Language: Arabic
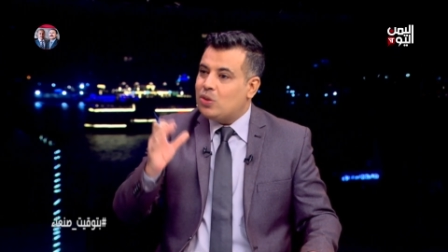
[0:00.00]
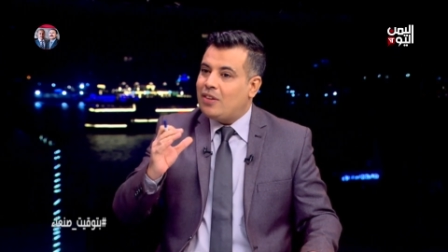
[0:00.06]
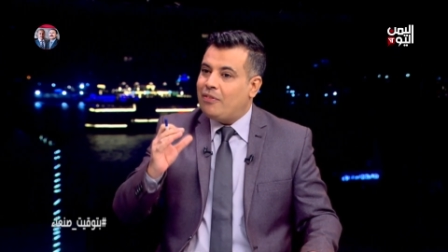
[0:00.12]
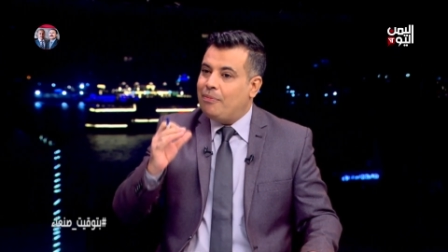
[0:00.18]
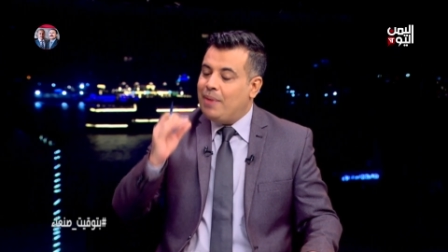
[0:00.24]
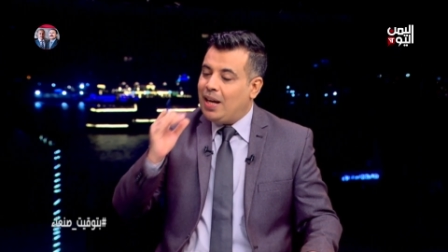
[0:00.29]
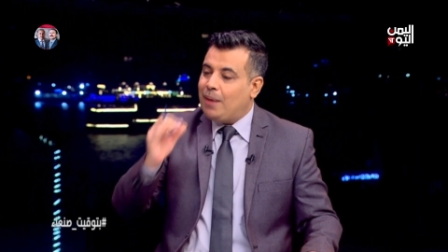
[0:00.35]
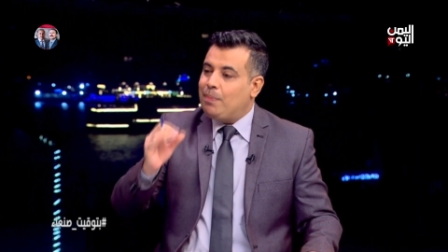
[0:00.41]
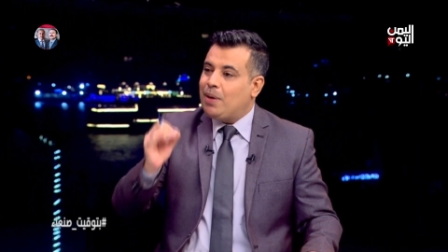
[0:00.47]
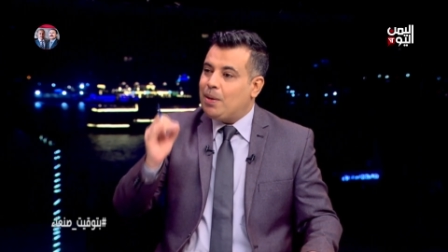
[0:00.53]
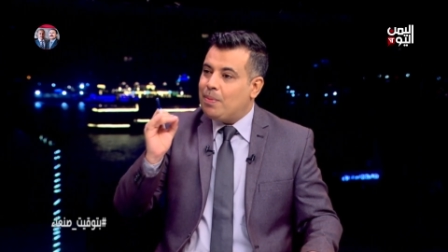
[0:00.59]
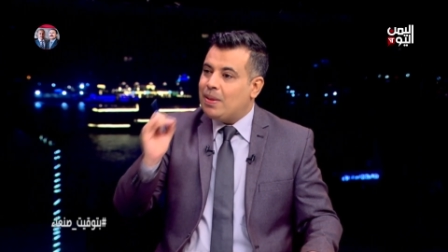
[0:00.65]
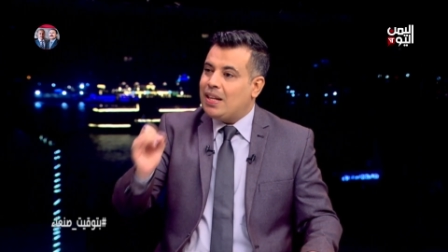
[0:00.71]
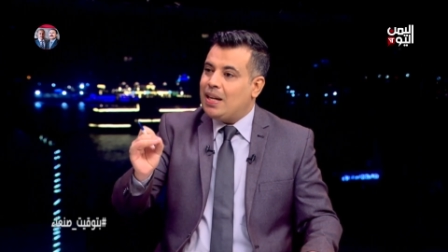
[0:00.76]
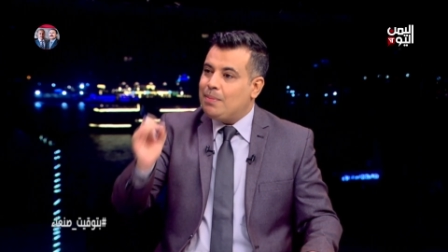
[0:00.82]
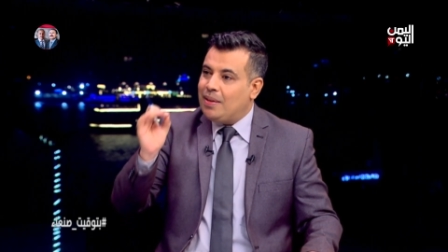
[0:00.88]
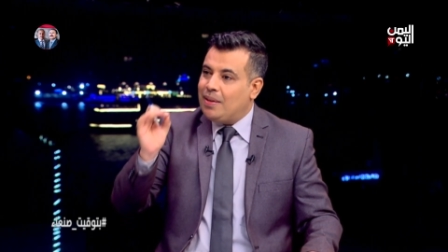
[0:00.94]
بأكبر
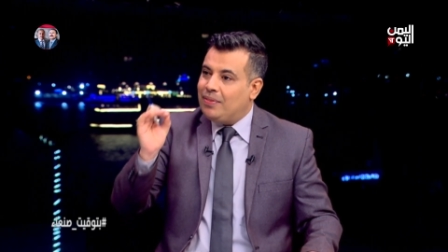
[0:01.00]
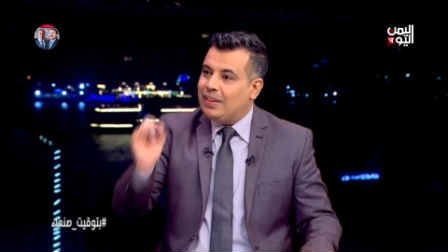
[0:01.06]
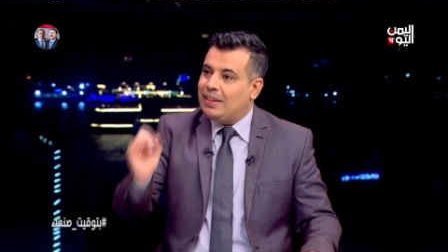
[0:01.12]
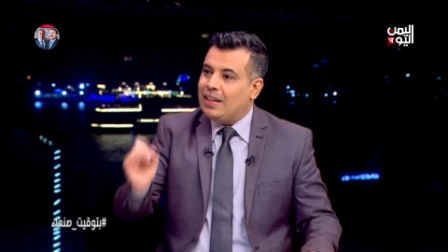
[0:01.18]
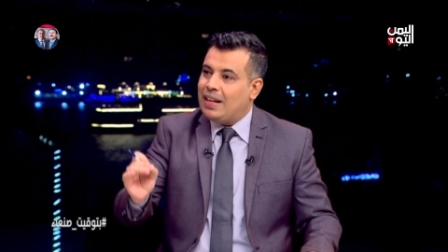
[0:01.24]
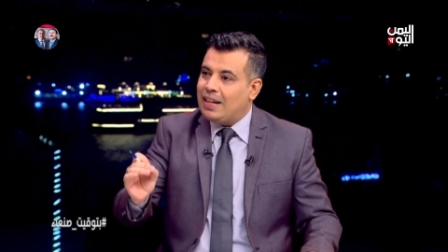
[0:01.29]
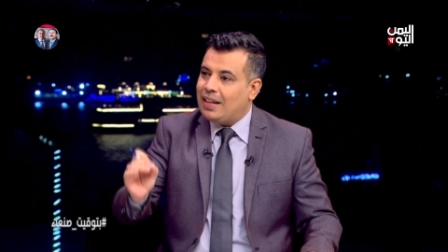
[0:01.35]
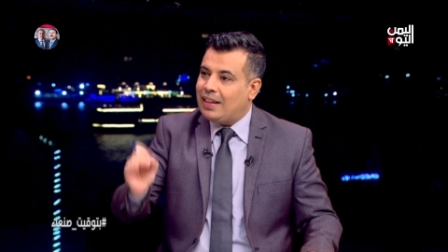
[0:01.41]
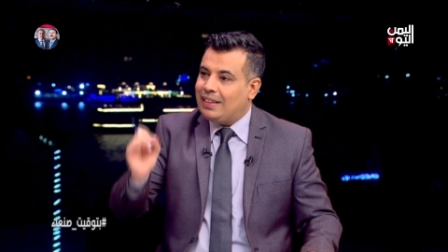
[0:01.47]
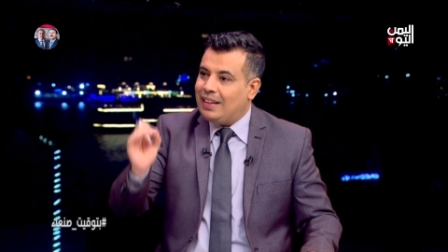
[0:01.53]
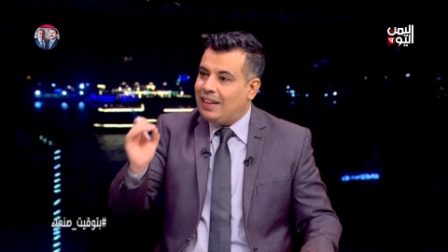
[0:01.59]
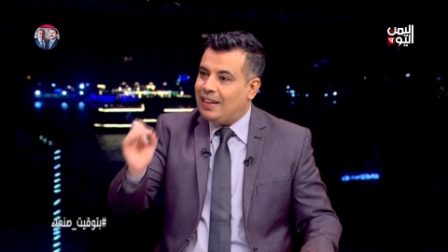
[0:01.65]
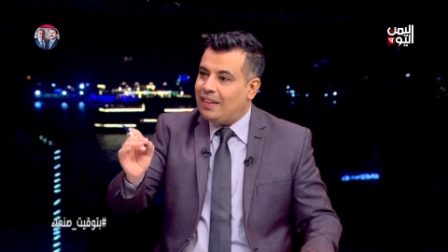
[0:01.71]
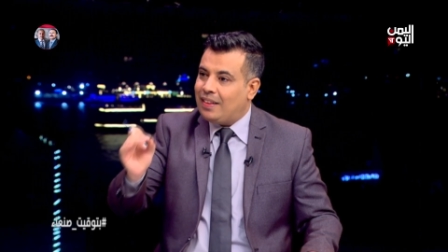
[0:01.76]
مظلمة في التاريخ تعرض نعم.